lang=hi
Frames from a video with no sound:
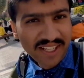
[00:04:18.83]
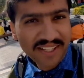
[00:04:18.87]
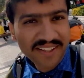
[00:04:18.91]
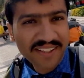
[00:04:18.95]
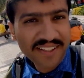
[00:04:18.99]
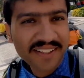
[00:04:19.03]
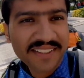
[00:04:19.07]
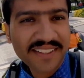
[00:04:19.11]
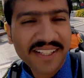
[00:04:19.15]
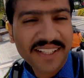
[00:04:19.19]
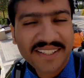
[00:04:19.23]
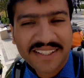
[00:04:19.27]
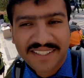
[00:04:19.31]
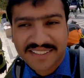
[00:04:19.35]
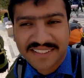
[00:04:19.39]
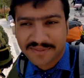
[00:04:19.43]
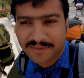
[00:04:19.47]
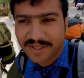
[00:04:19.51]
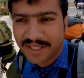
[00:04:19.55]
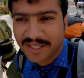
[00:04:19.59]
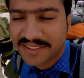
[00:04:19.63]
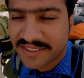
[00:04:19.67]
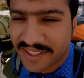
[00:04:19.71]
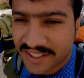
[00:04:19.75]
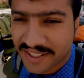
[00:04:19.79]
अभी अंदर जाते हैं
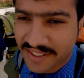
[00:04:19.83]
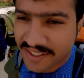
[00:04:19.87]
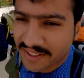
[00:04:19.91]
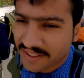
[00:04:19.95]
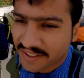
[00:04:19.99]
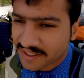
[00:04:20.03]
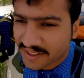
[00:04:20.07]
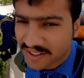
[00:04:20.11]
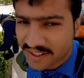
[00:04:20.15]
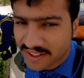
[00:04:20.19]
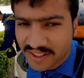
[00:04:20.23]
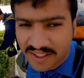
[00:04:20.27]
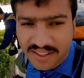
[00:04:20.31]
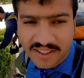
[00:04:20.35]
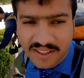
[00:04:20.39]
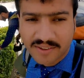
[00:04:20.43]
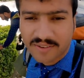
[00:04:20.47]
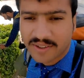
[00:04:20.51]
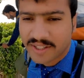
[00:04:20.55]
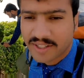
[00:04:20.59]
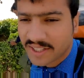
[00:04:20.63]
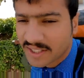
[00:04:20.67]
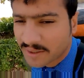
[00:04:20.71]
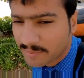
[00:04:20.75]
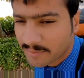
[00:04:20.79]
सामान चेकिंग
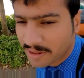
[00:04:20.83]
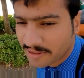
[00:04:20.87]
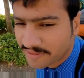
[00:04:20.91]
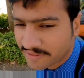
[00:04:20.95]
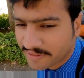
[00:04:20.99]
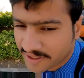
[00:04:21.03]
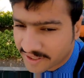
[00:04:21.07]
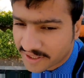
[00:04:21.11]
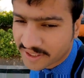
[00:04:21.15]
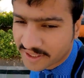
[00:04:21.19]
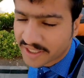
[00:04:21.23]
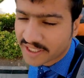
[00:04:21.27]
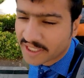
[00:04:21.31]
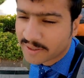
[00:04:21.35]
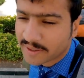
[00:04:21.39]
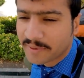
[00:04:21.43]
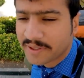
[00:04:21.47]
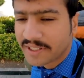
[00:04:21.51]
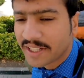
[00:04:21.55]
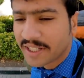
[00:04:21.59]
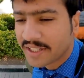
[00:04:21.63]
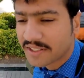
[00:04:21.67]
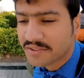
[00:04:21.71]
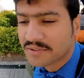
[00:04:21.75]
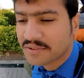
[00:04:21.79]
करवाने के बाद वेटिंग
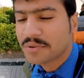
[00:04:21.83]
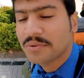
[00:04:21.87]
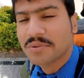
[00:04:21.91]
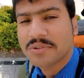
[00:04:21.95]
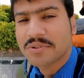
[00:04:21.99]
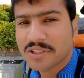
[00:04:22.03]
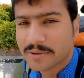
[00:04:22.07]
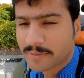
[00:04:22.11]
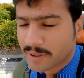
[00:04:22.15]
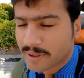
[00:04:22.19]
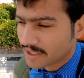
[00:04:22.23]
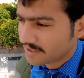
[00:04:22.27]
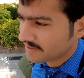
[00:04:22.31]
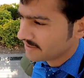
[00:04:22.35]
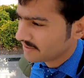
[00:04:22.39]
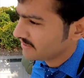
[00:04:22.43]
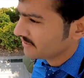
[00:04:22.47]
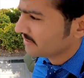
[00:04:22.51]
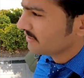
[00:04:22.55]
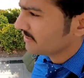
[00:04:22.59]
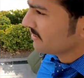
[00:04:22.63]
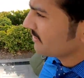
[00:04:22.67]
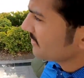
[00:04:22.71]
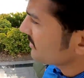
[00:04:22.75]
एरिया में जाके सुकून से बैठते